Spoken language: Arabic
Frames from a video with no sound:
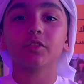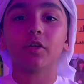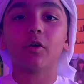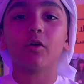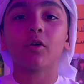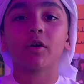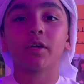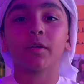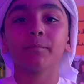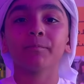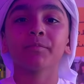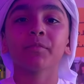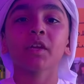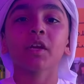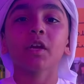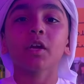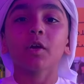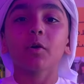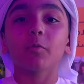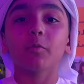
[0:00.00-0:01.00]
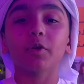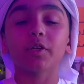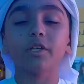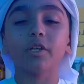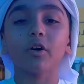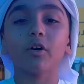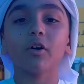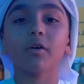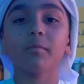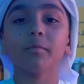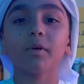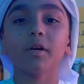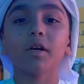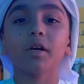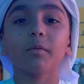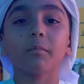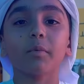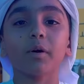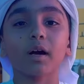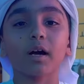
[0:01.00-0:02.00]
عون واليوم
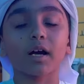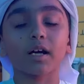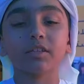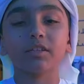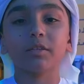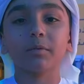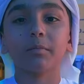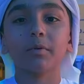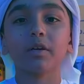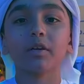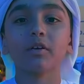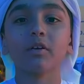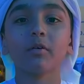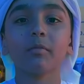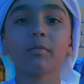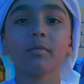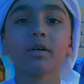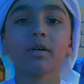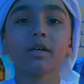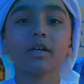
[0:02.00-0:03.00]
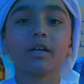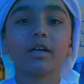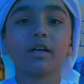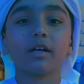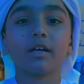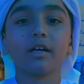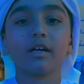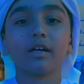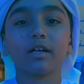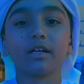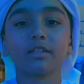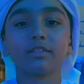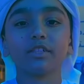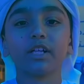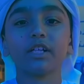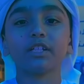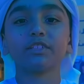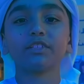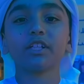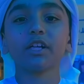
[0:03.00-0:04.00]
بنقدم لكم آه،
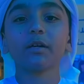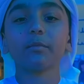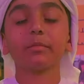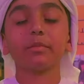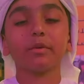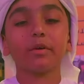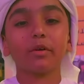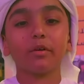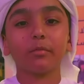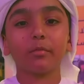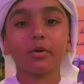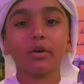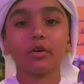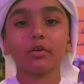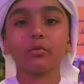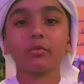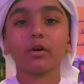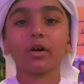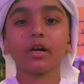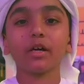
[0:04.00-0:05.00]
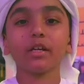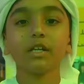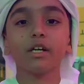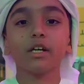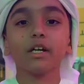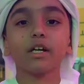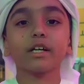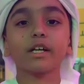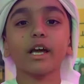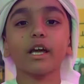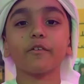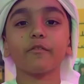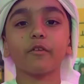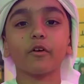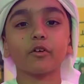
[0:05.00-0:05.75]
جلسة بعنوان كيف